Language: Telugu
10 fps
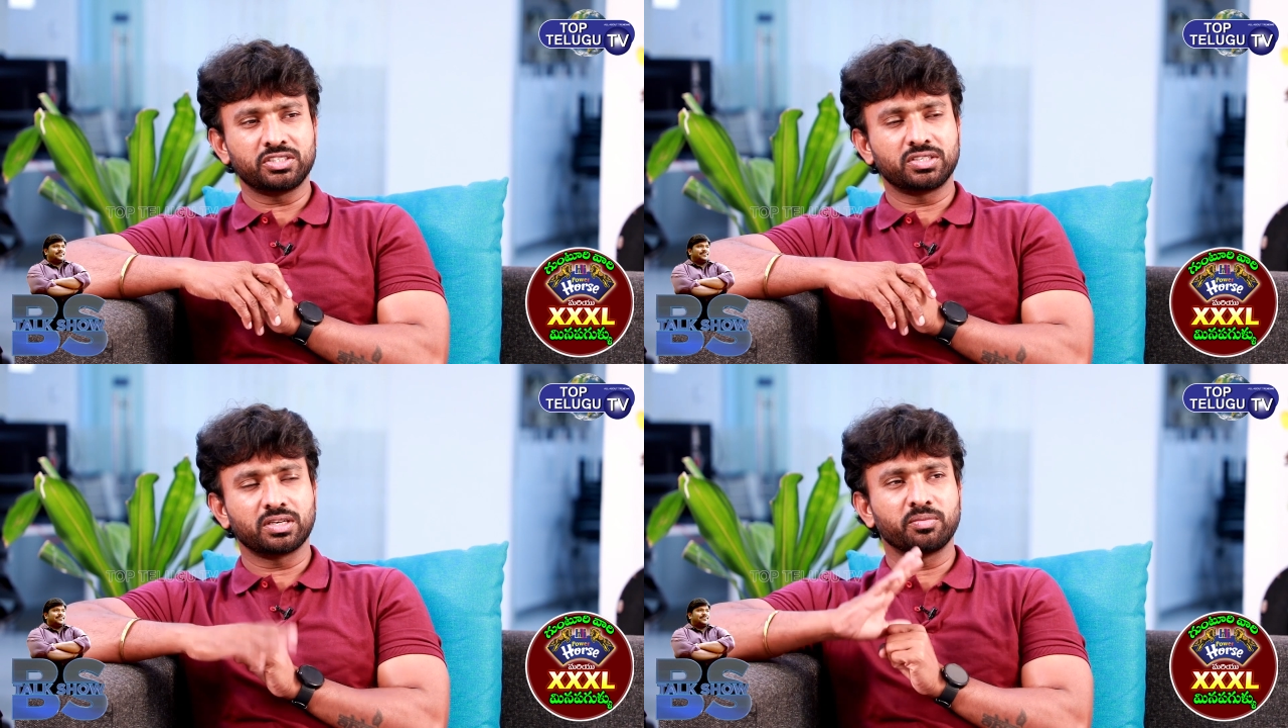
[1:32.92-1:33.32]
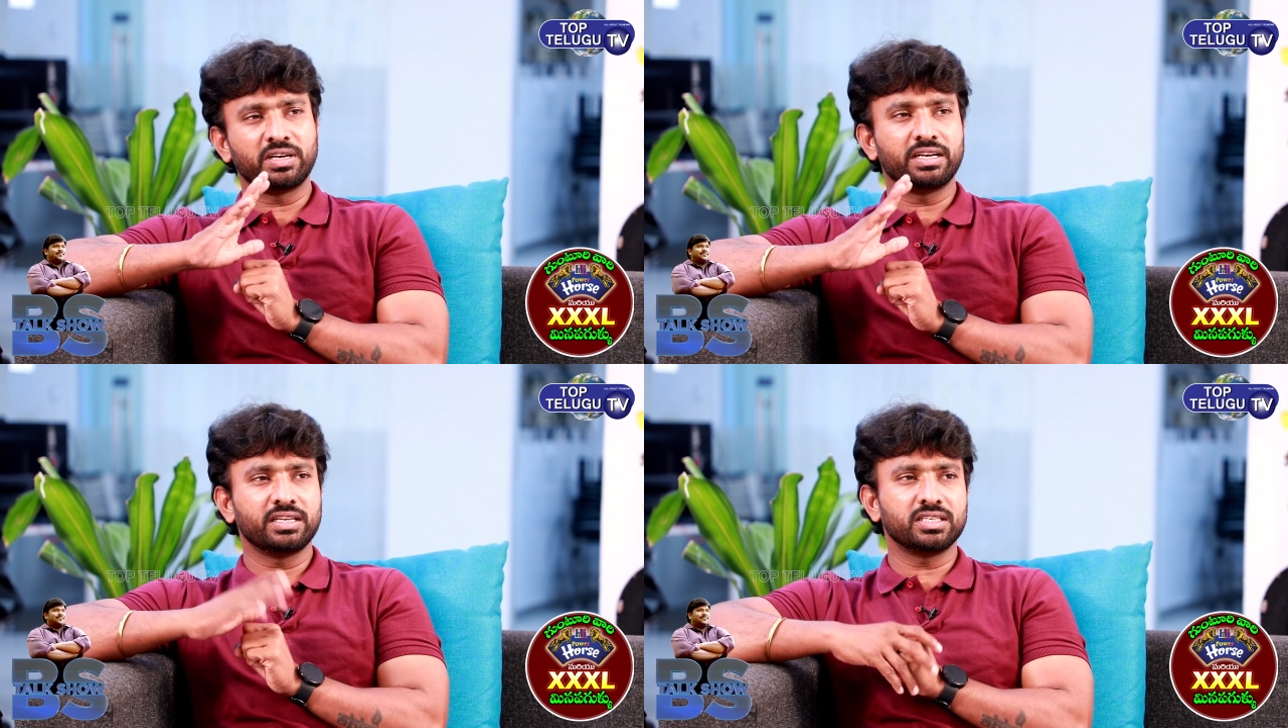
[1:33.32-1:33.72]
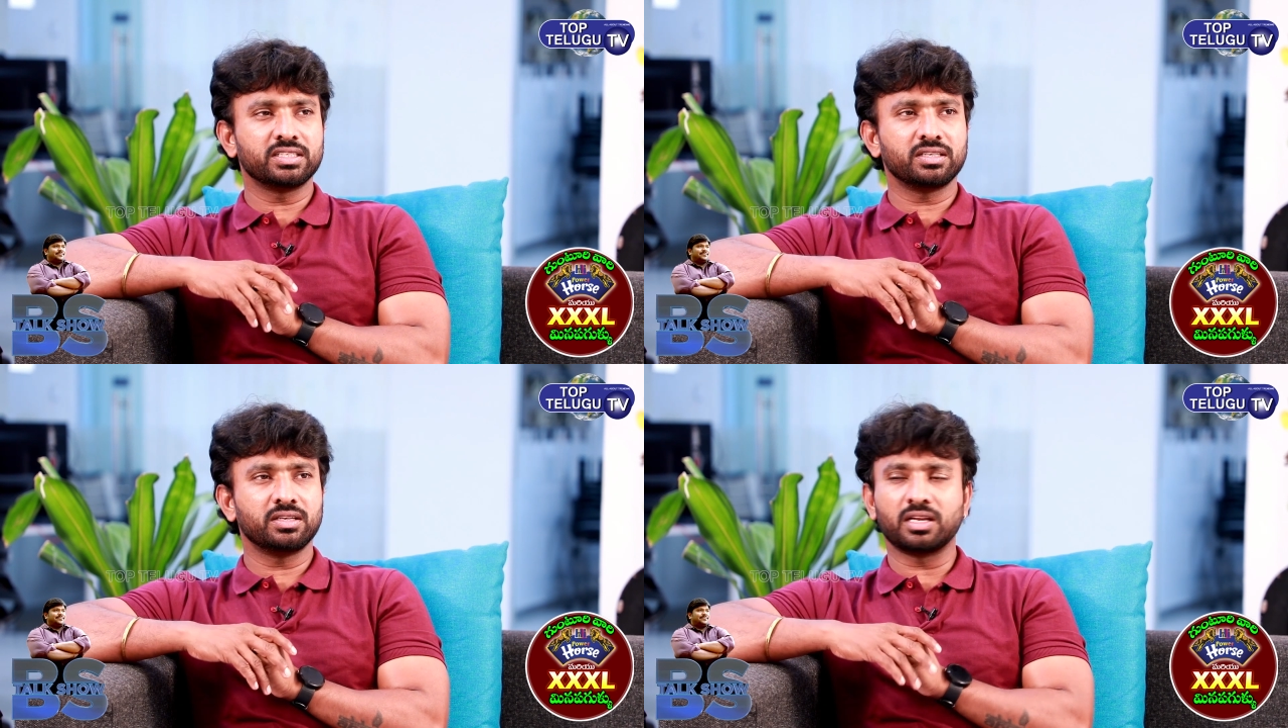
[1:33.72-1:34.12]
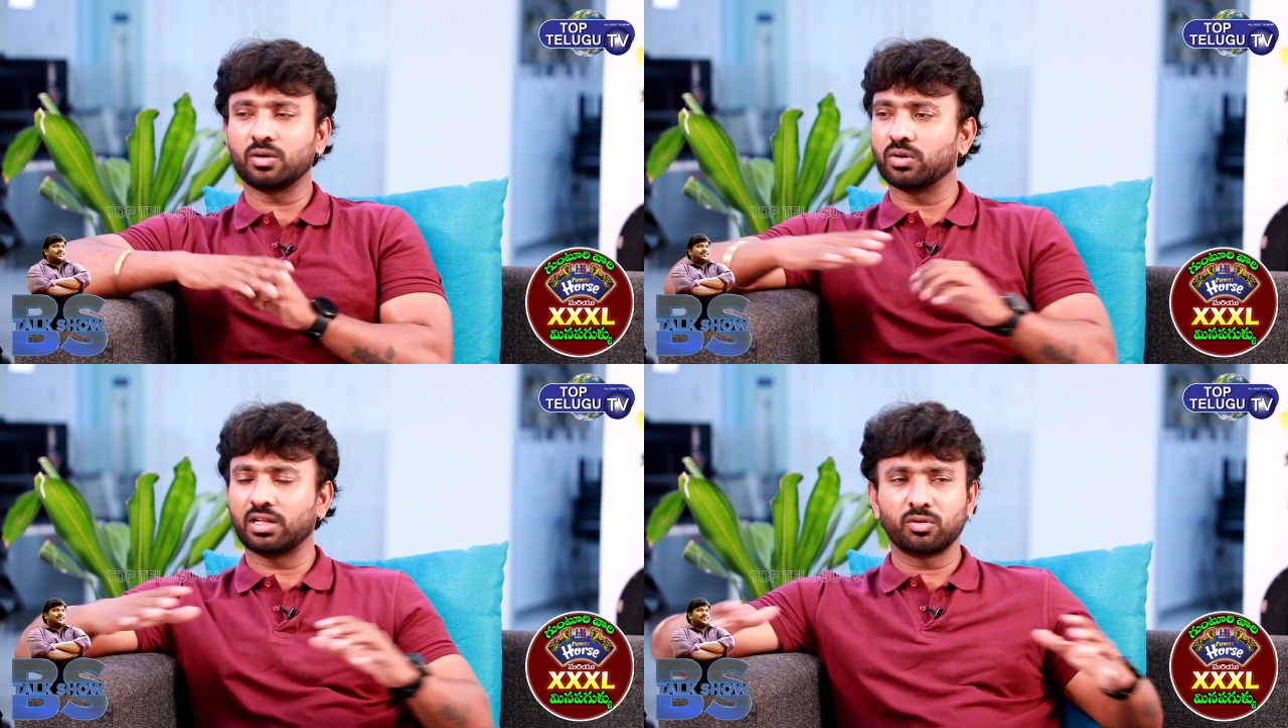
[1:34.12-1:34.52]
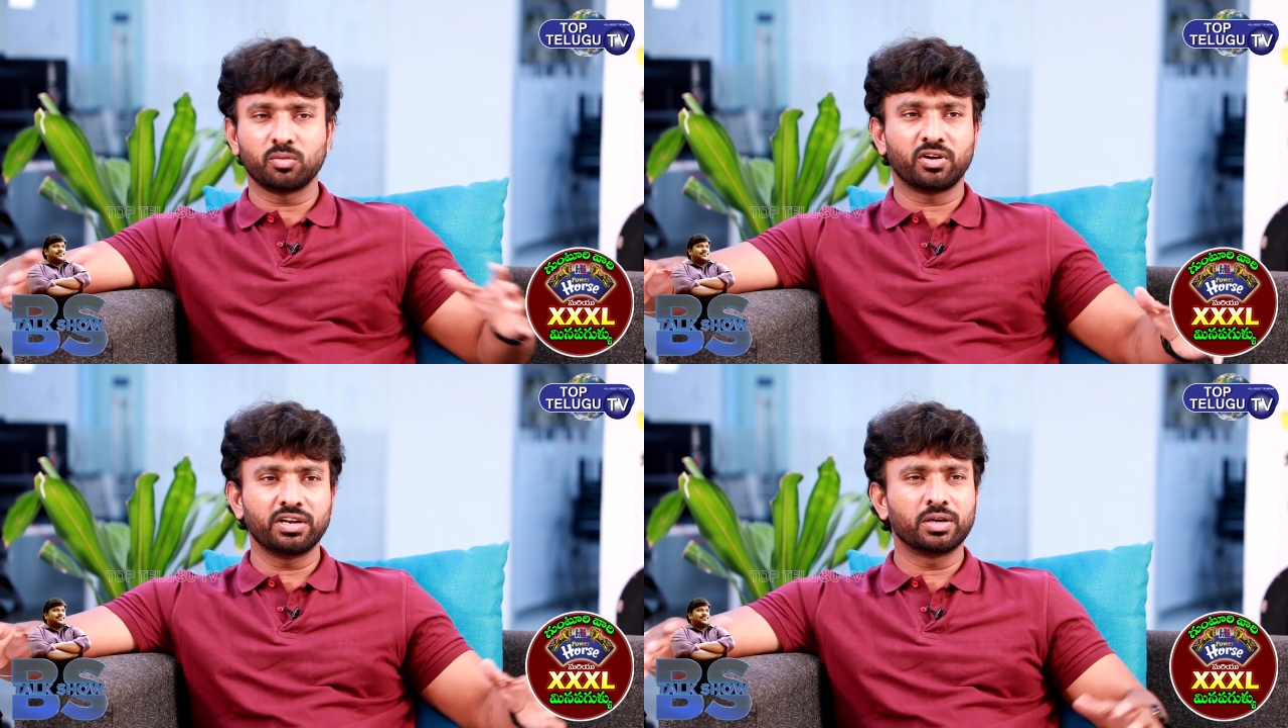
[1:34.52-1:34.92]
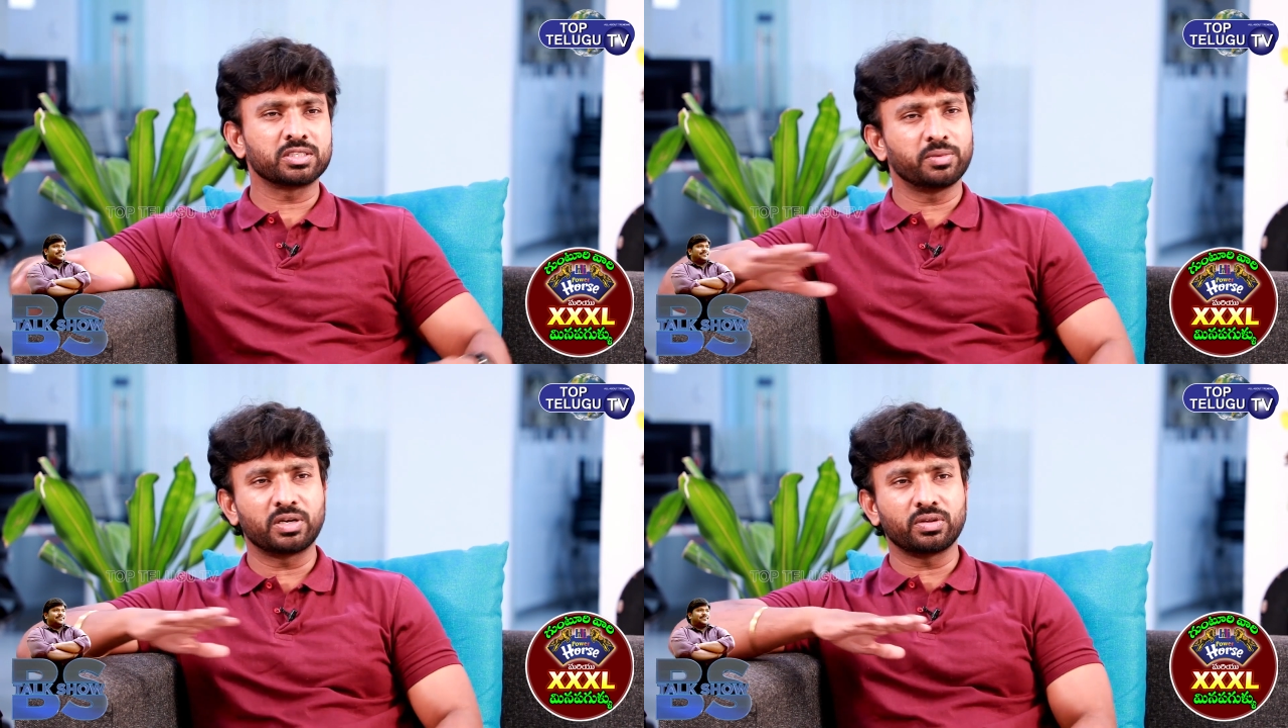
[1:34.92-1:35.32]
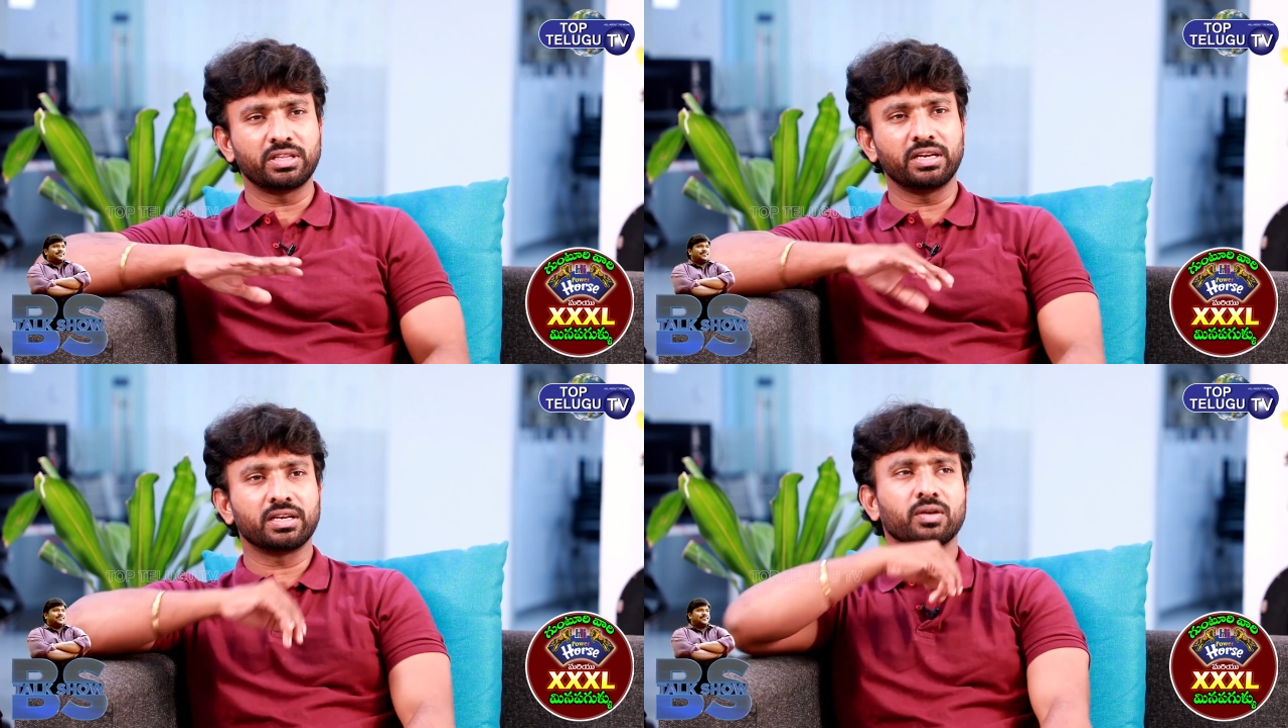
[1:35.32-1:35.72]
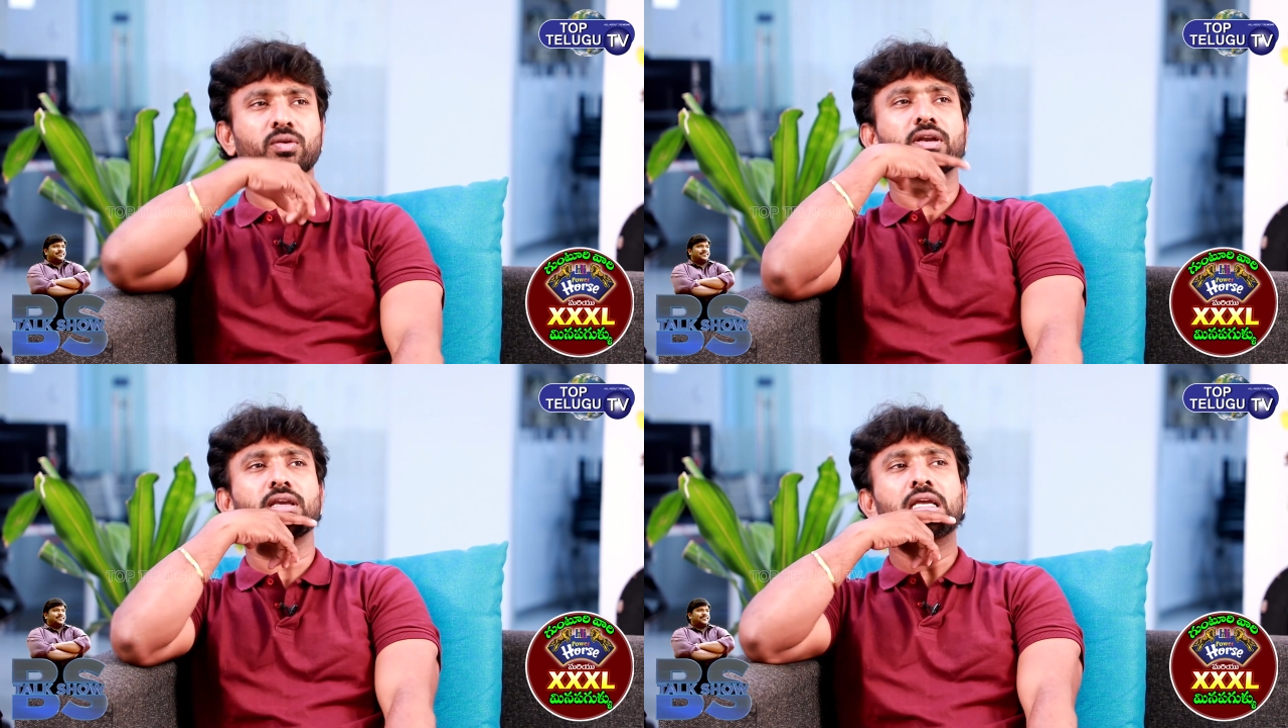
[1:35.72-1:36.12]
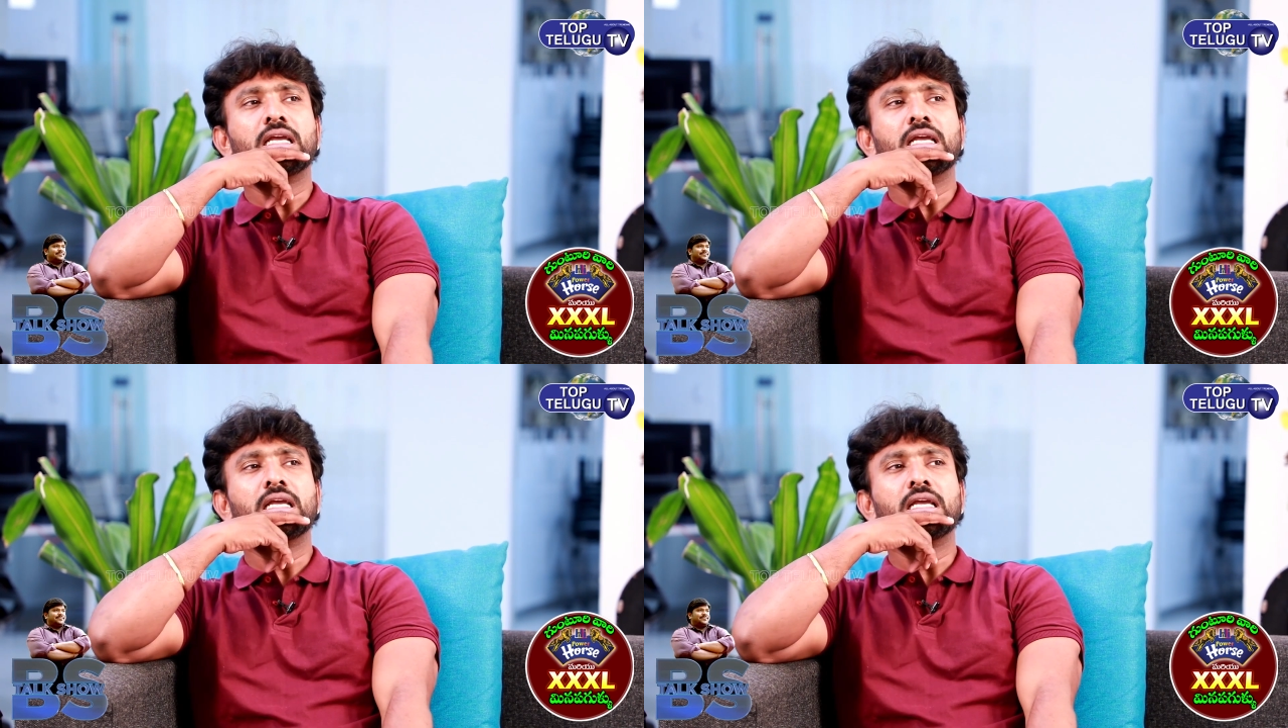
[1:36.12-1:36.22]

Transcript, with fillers: రిచ్గా మెయింటైన్ చేసి నాకు నలుగురు బాడీ గార్డ్స్ని పెట్టుకొని తిరిగింది అనుకోండి